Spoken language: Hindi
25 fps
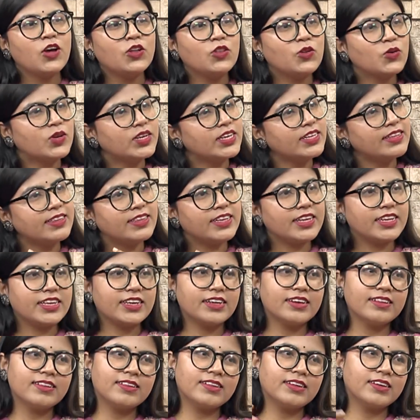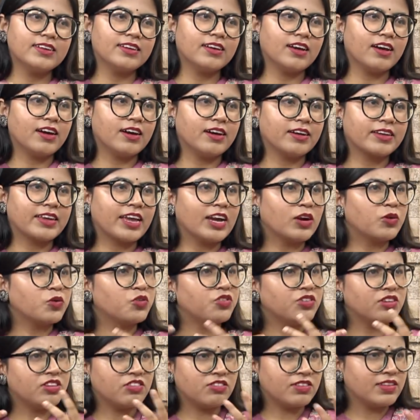तो किस तरीके से आ, क्या
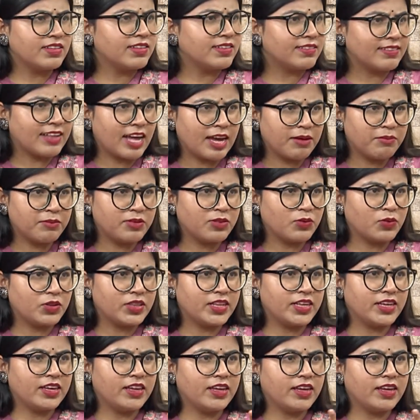कुछ एंट्रेंस एग्ज़ाम्स होते